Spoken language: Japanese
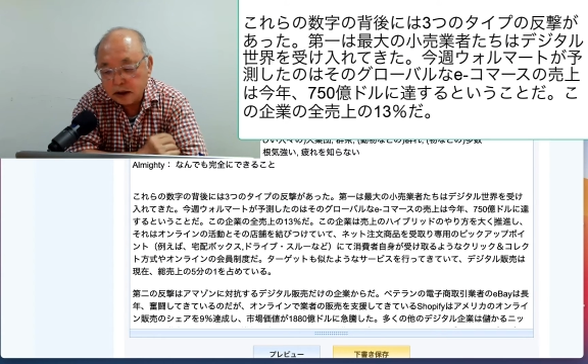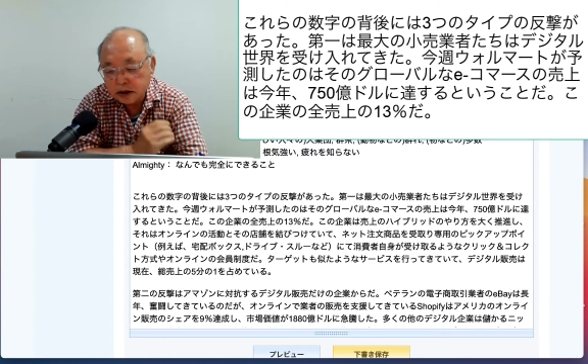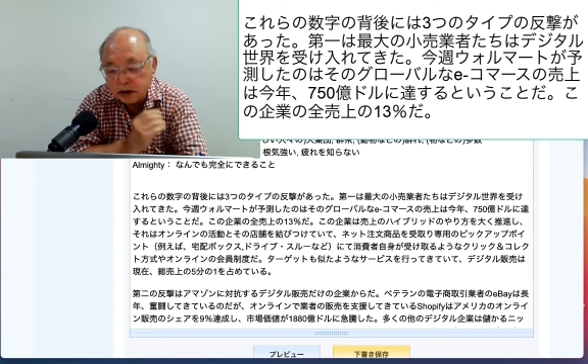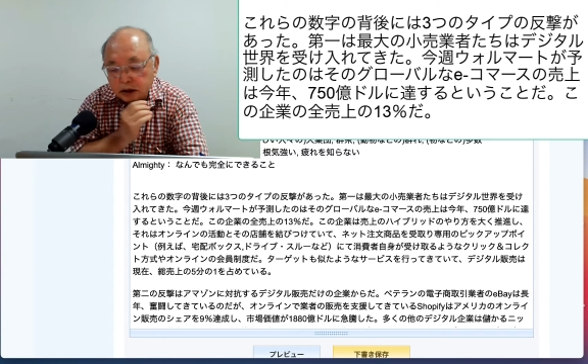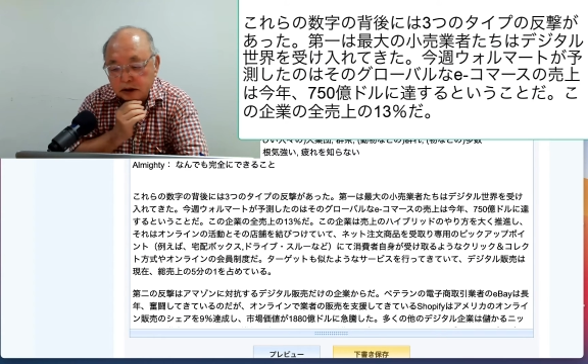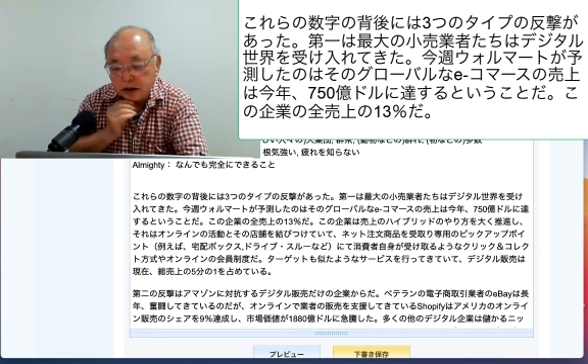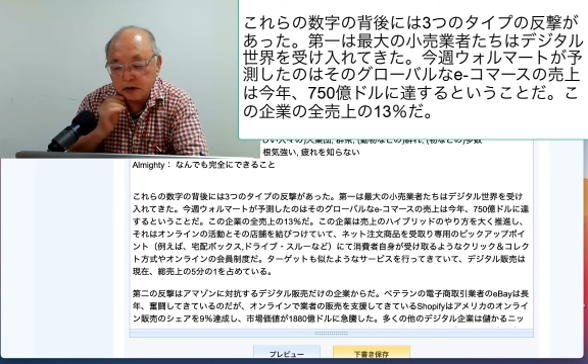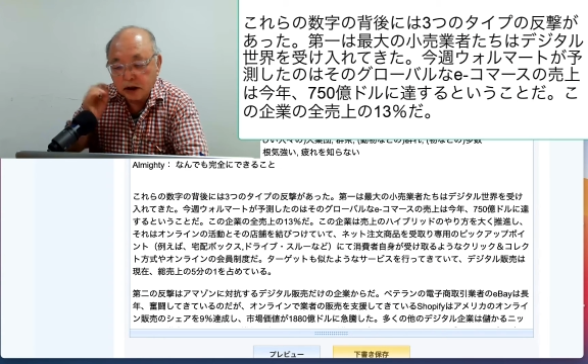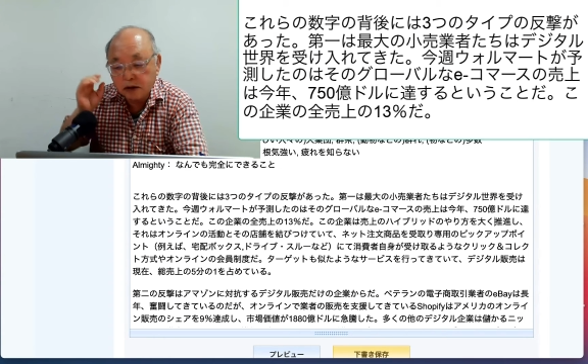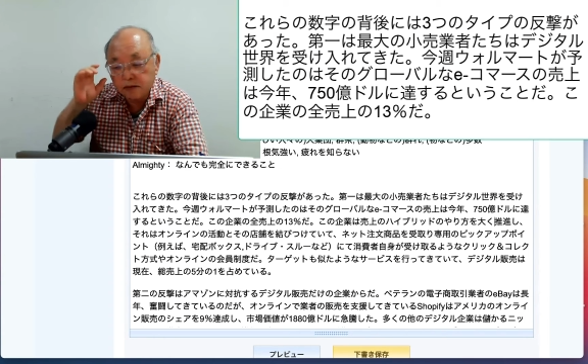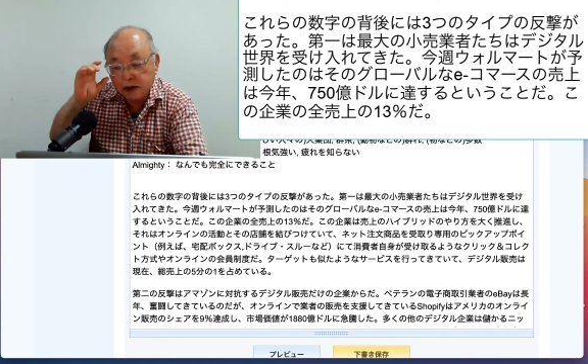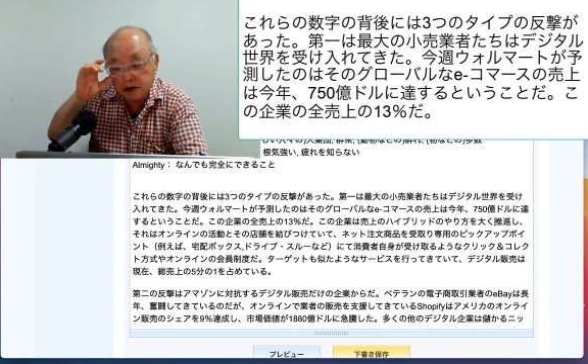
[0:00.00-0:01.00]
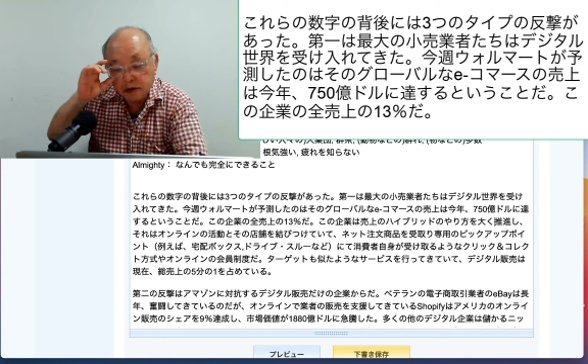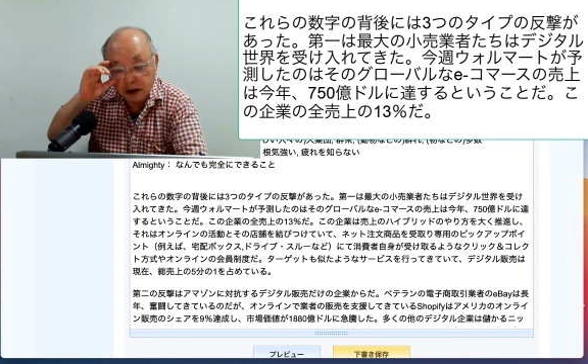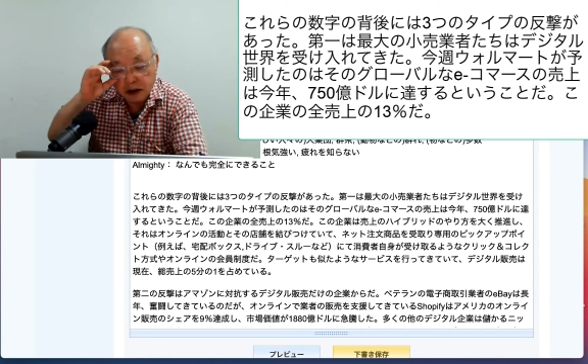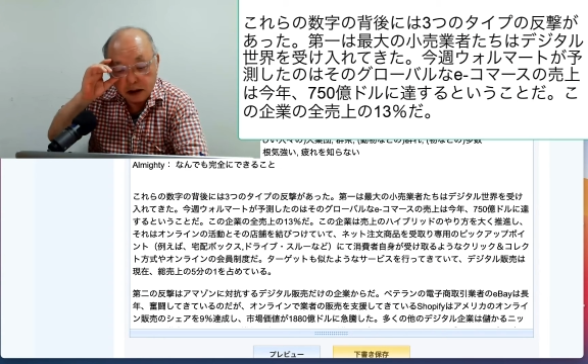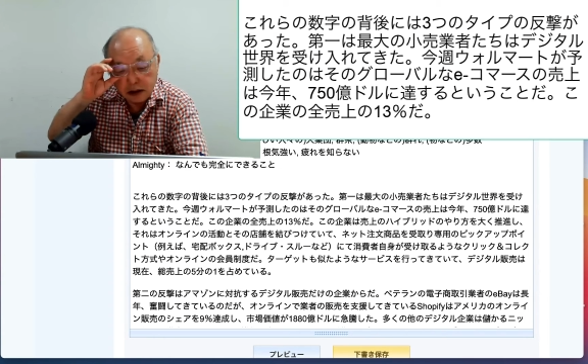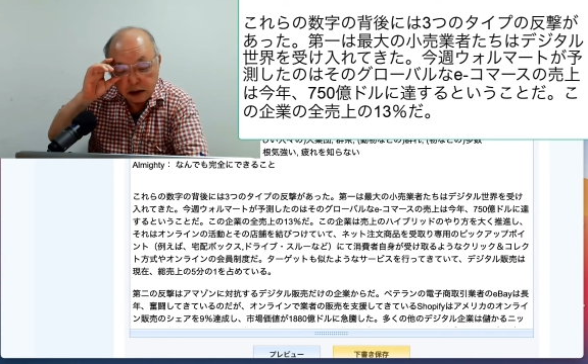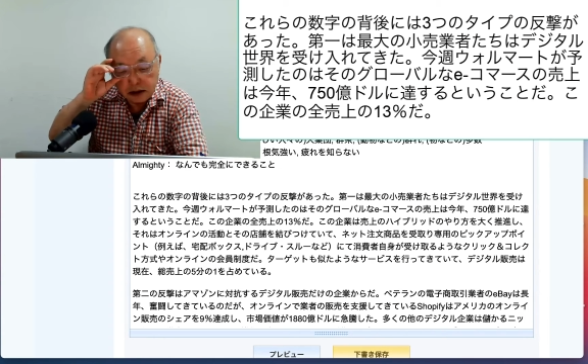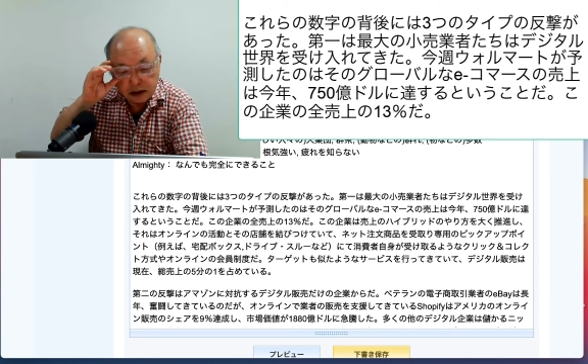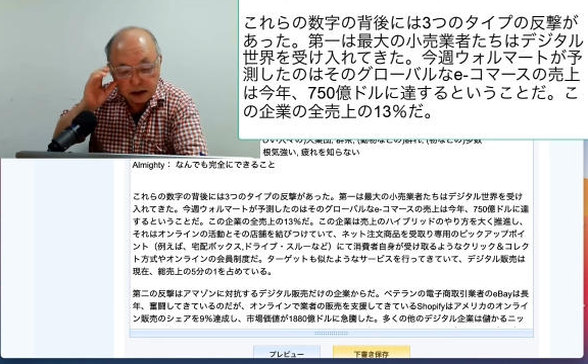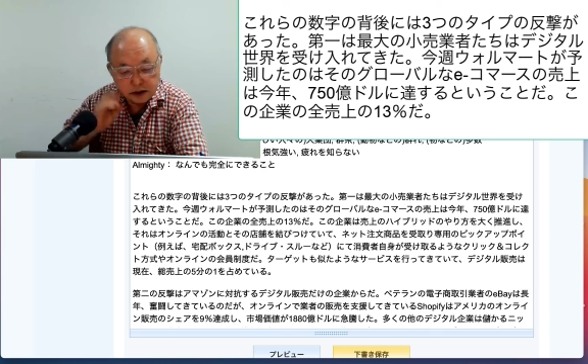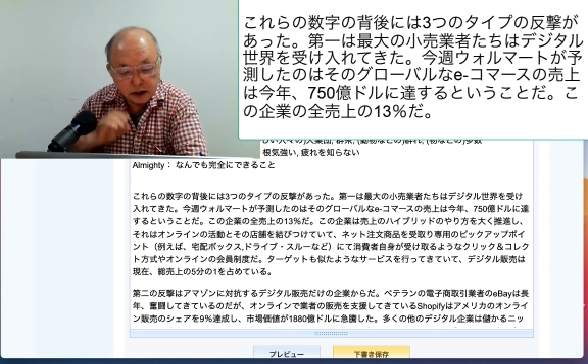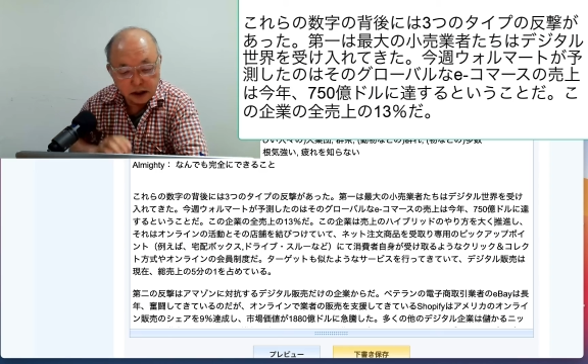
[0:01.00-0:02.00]
デジタル販売は
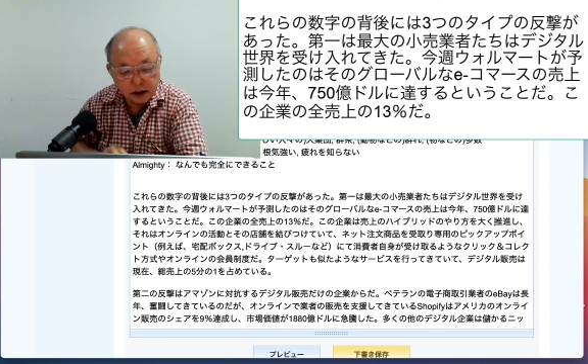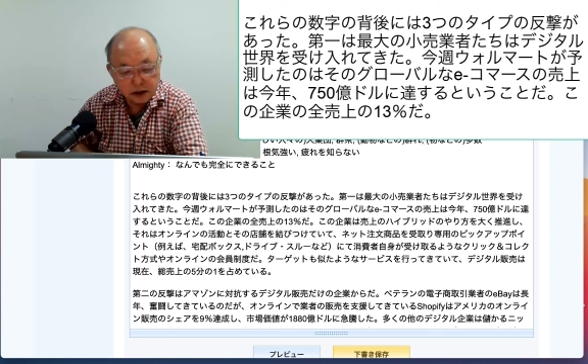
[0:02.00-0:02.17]
現在